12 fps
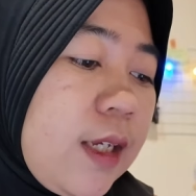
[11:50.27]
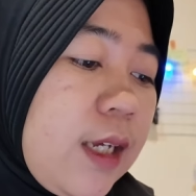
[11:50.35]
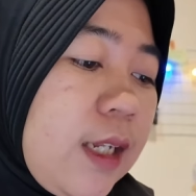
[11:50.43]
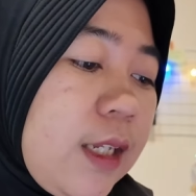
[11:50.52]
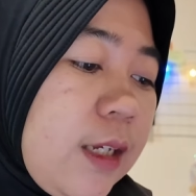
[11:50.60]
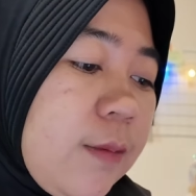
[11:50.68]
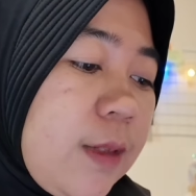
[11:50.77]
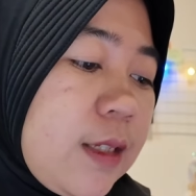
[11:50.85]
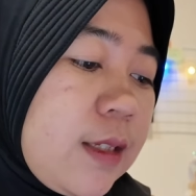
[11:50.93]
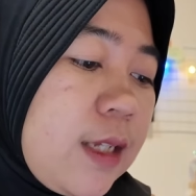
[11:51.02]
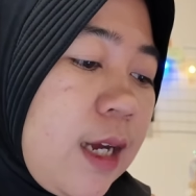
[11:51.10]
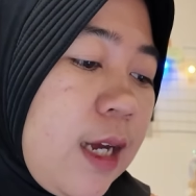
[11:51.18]
kalian
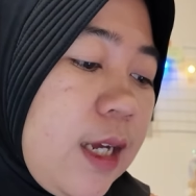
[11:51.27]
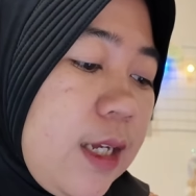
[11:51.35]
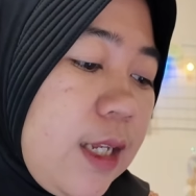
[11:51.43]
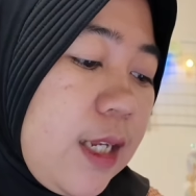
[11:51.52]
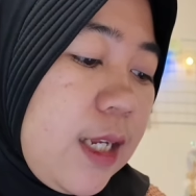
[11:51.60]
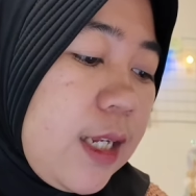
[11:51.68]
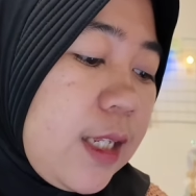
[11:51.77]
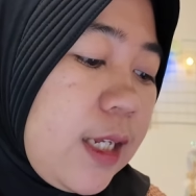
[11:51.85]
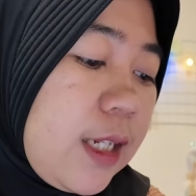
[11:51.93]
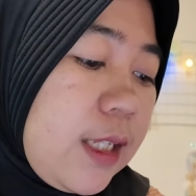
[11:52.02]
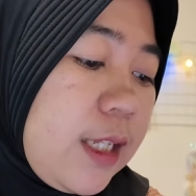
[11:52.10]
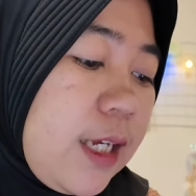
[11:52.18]
bisa
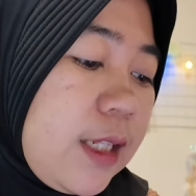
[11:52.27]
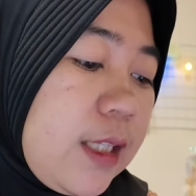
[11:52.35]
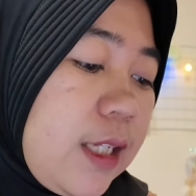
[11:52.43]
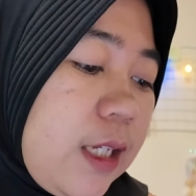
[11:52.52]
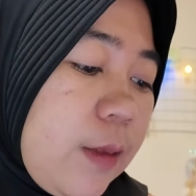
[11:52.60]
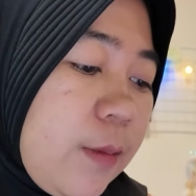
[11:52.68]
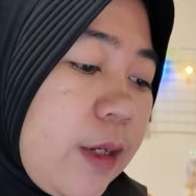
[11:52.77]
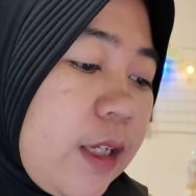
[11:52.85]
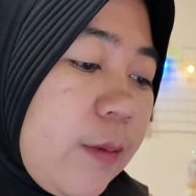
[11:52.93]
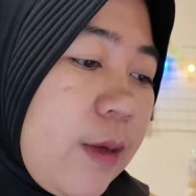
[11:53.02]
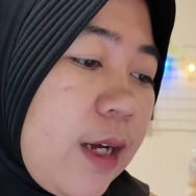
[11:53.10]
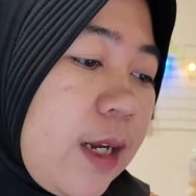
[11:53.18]
lihat-lihat nih
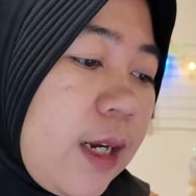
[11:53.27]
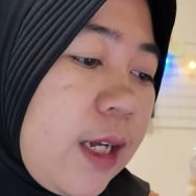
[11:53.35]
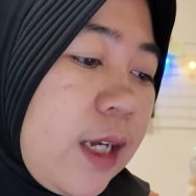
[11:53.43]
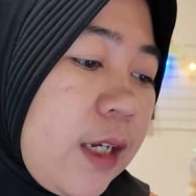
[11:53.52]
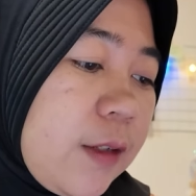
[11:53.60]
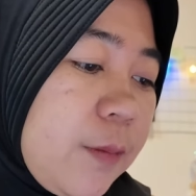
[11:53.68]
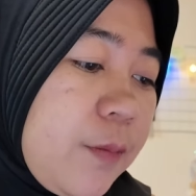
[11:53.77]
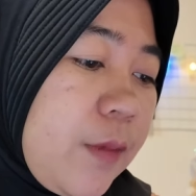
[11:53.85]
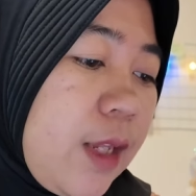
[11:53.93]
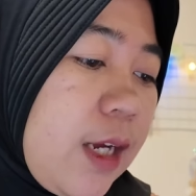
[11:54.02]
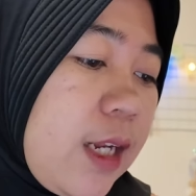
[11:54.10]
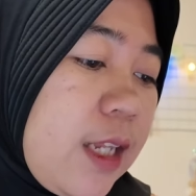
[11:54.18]
banyak barang
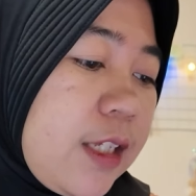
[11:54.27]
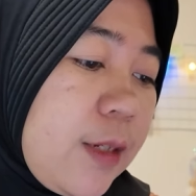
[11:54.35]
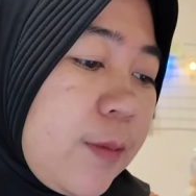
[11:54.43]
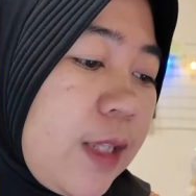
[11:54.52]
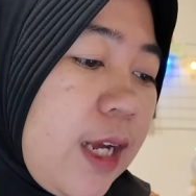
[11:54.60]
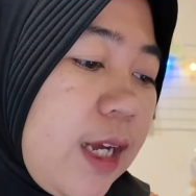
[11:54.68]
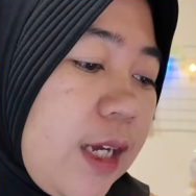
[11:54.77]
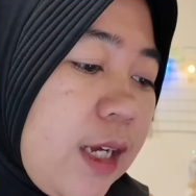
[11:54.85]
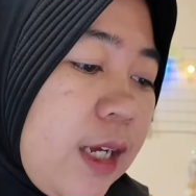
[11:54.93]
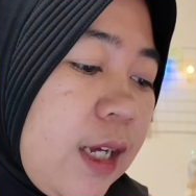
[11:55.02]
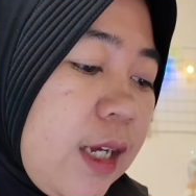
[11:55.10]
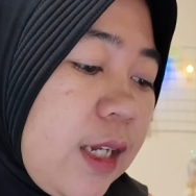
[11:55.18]
ada jam
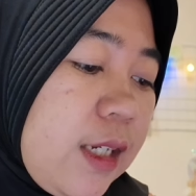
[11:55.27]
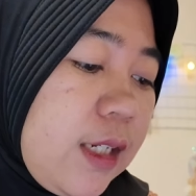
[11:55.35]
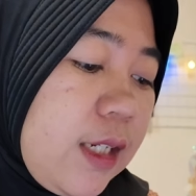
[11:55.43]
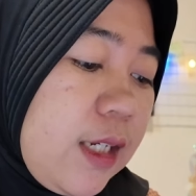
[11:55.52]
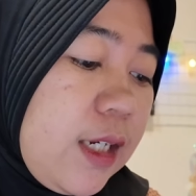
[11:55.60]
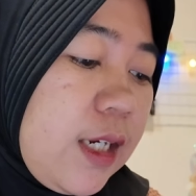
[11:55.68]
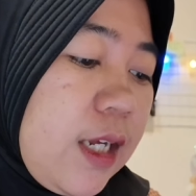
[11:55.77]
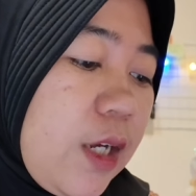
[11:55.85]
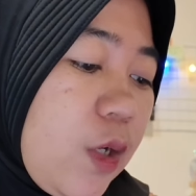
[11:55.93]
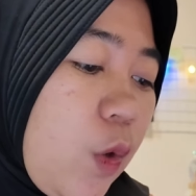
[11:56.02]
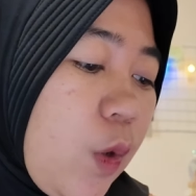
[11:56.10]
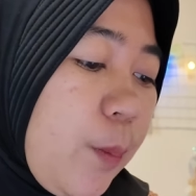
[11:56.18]
tangan
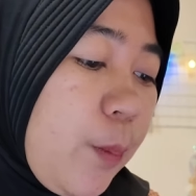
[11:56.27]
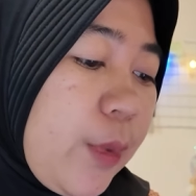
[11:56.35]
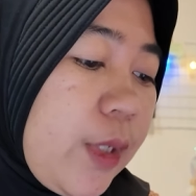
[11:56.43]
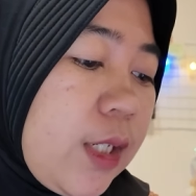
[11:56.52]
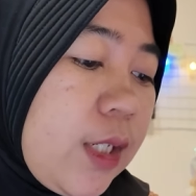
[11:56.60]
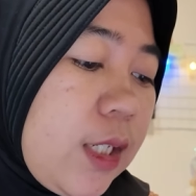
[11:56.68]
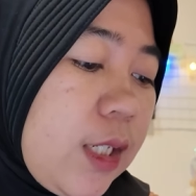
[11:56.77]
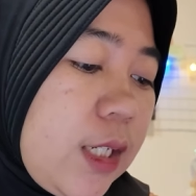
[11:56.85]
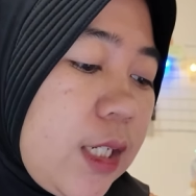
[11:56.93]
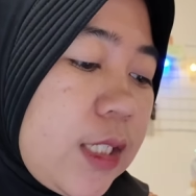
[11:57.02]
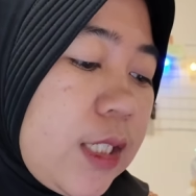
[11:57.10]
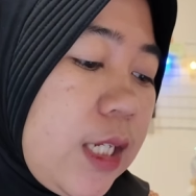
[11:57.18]
koper,
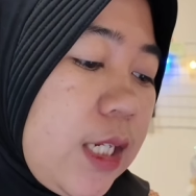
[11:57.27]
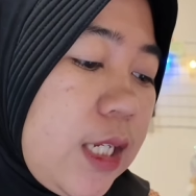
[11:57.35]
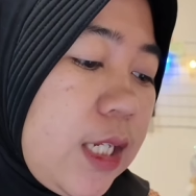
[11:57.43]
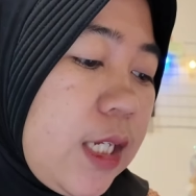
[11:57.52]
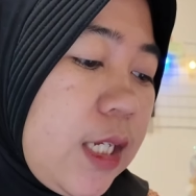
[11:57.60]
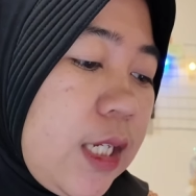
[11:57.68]
CD